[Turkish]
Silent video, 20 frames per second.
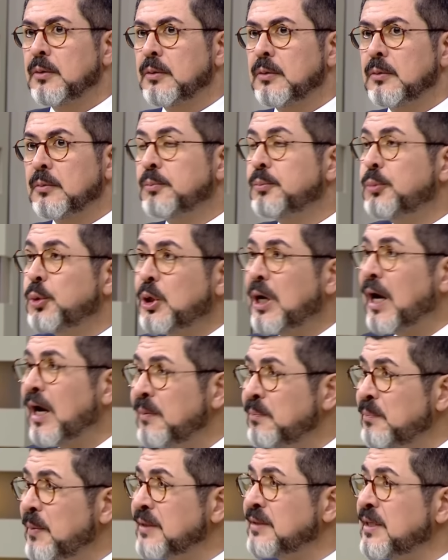Bu
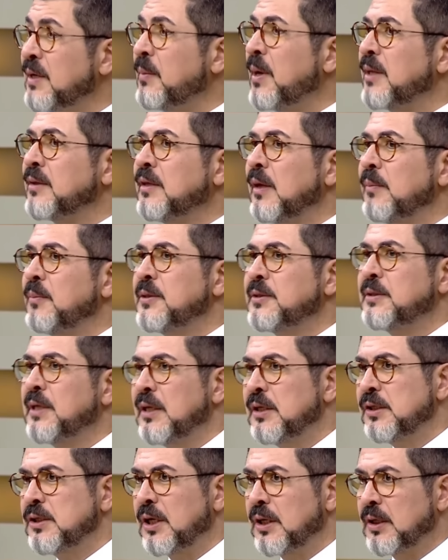kalp ne zaman
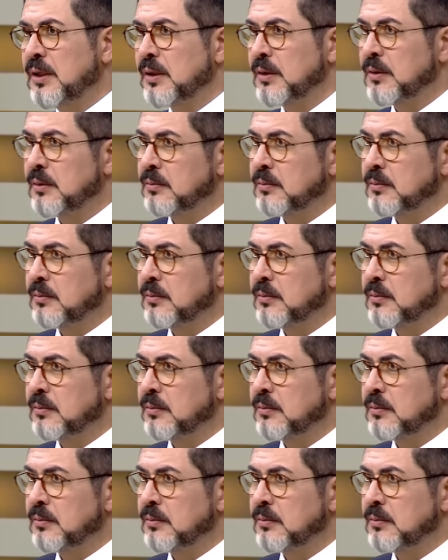temizlenecek?